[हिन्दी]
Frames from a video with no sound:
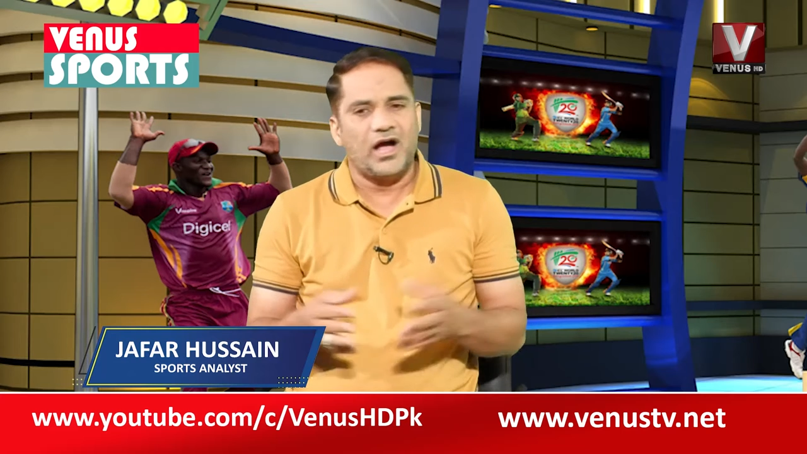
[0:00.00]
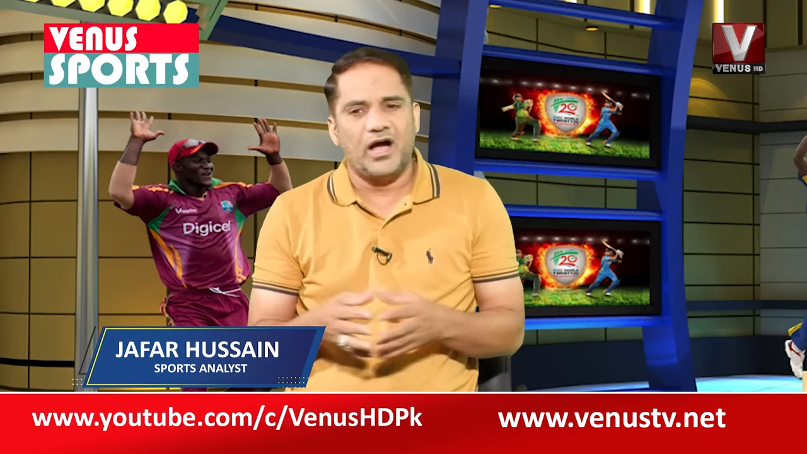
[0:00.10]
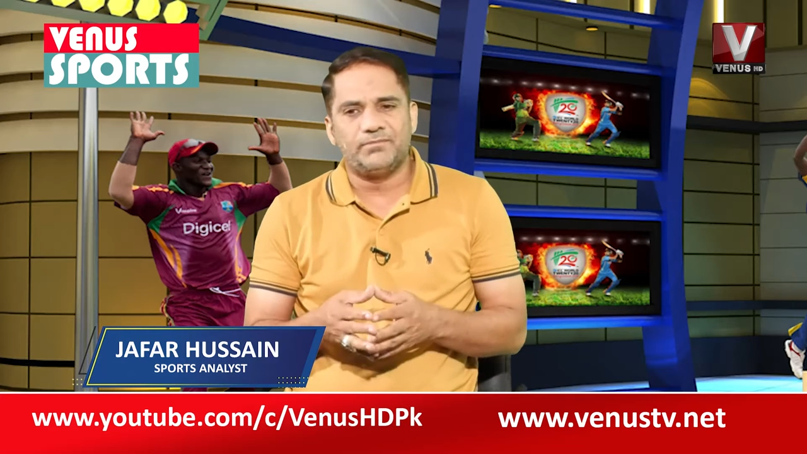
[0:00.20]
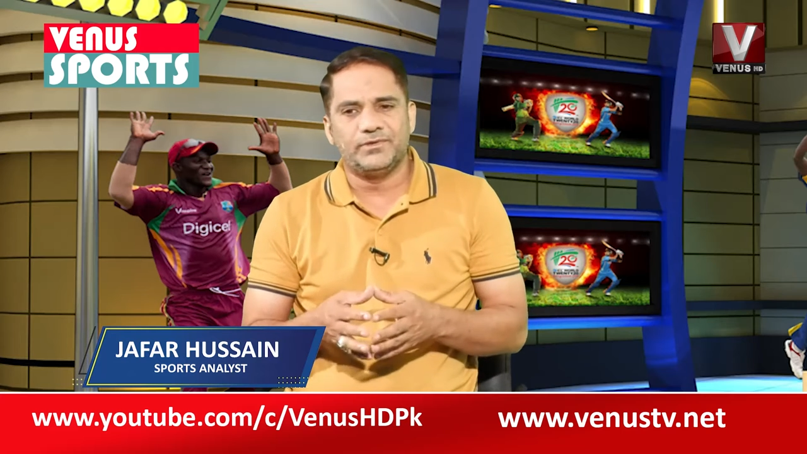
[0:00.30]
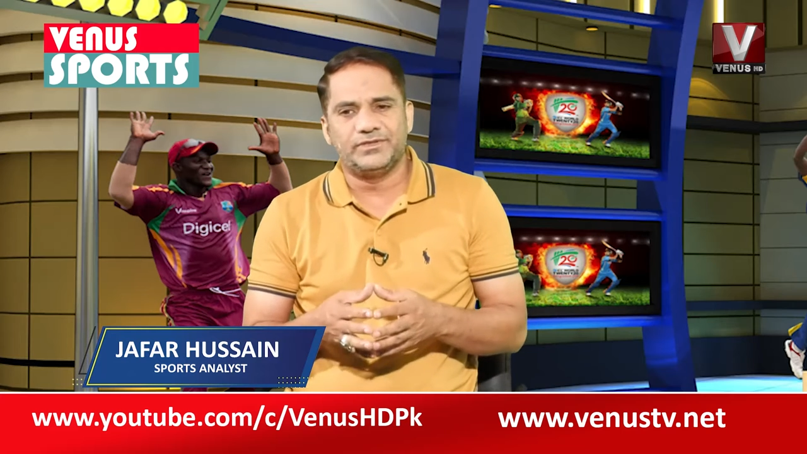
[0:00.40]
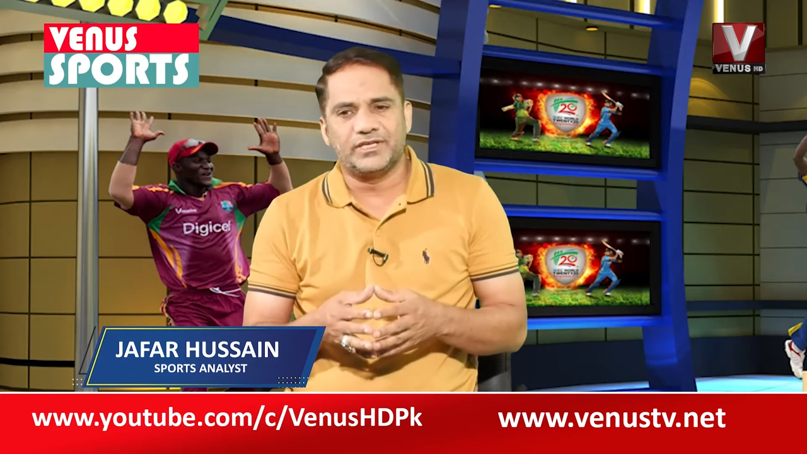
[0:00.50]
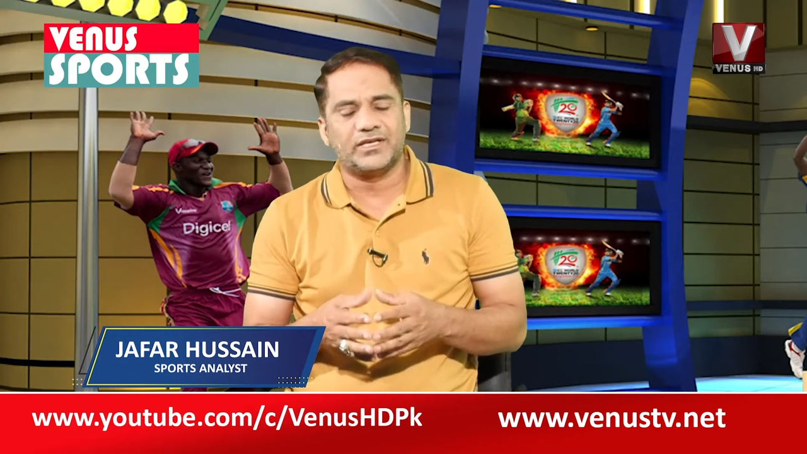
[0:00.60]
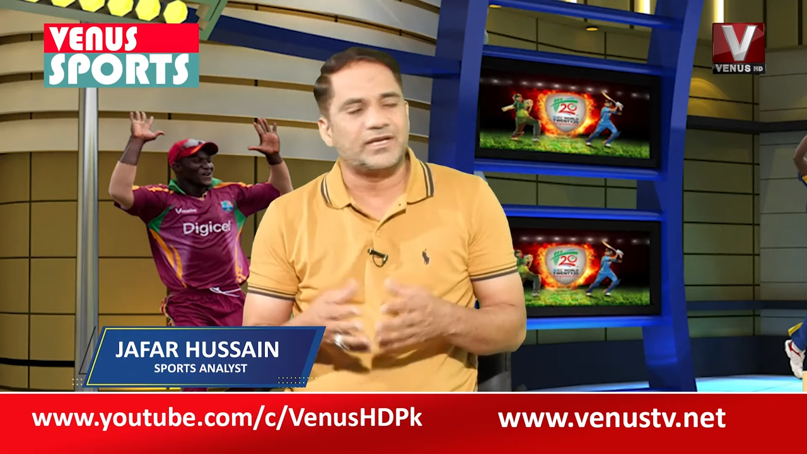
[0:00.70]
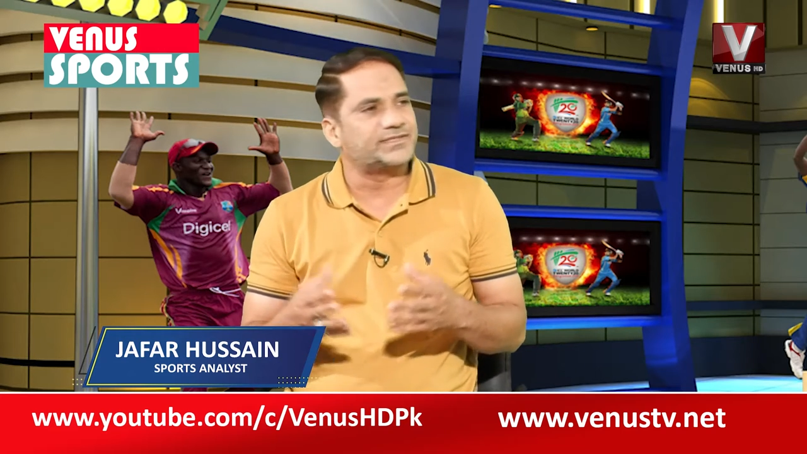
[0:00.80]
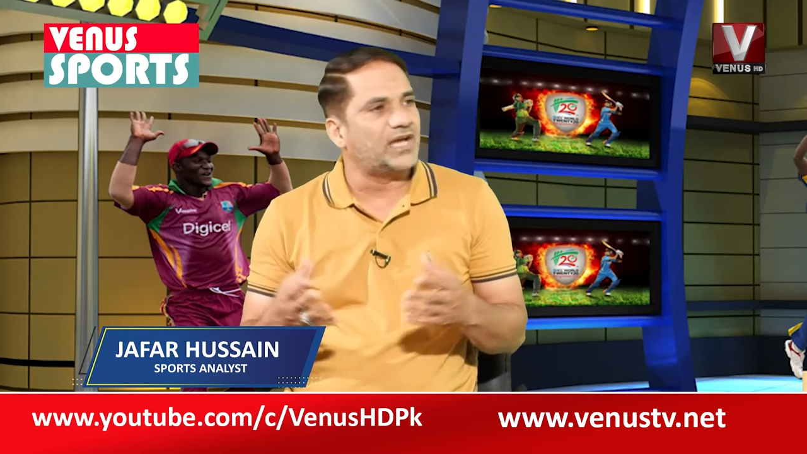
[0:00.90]
आप देखें
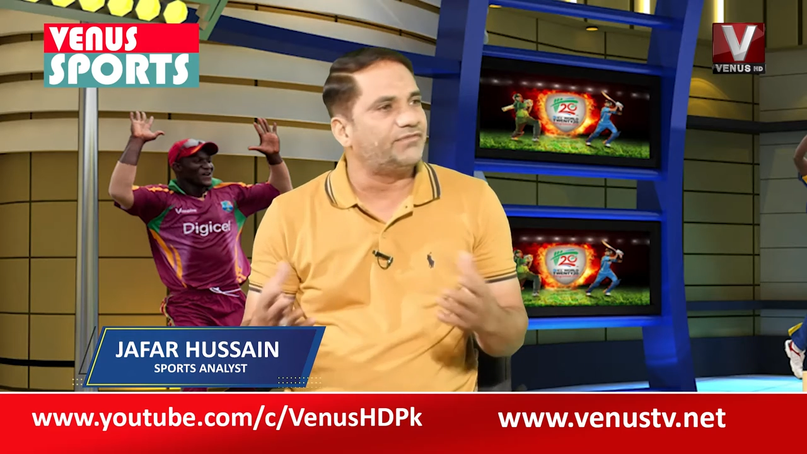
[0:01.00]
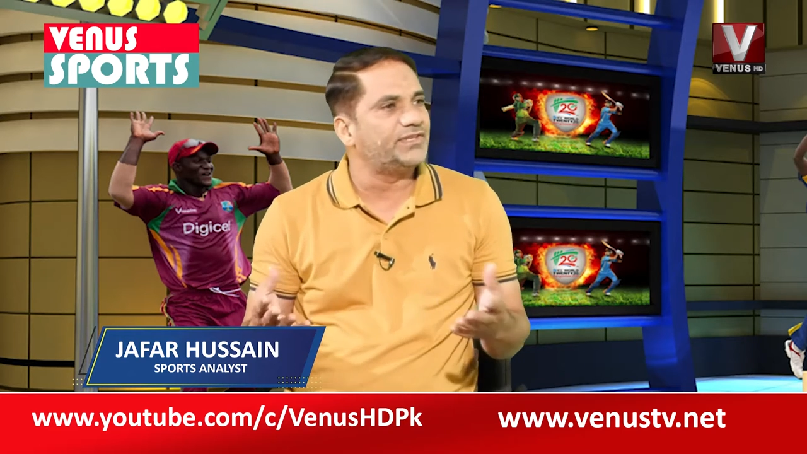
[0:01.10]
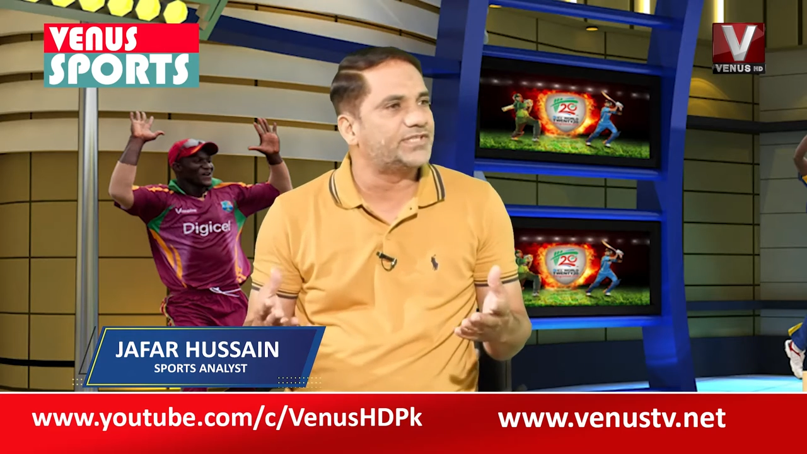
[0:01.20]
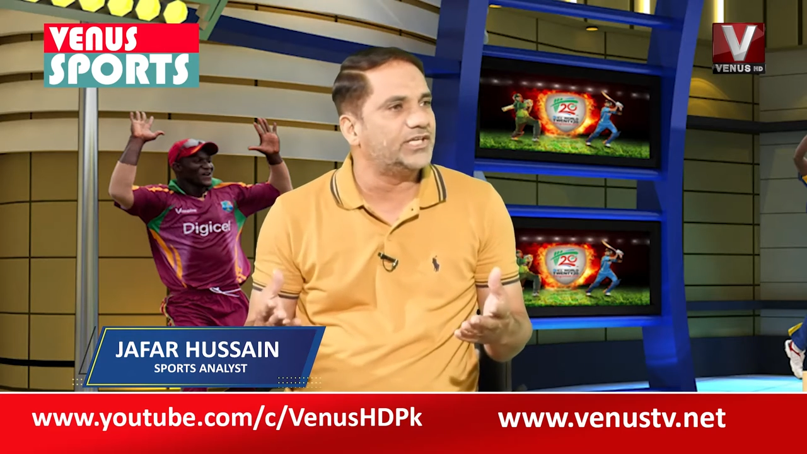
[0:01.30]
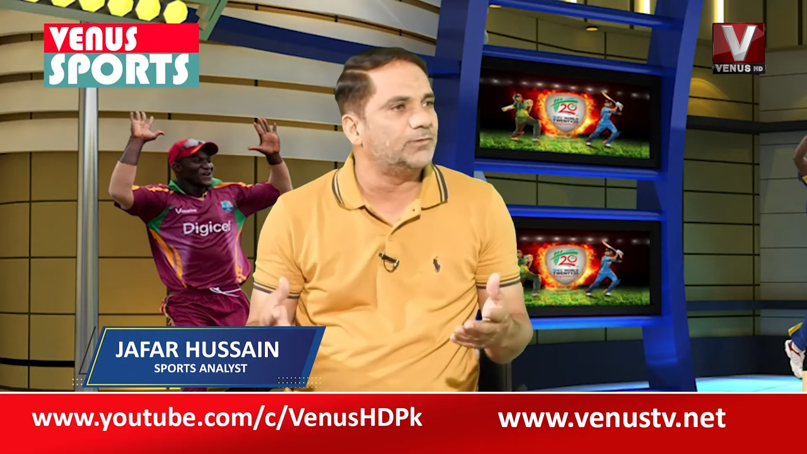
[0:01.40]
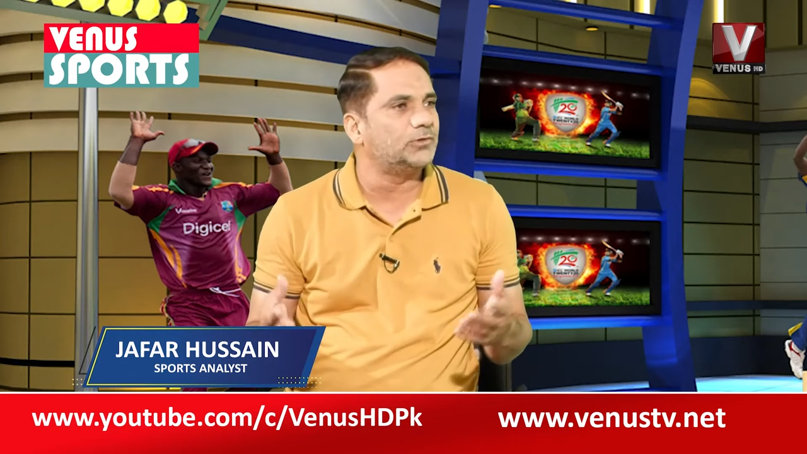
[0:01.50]
कजाफी स्टेडियम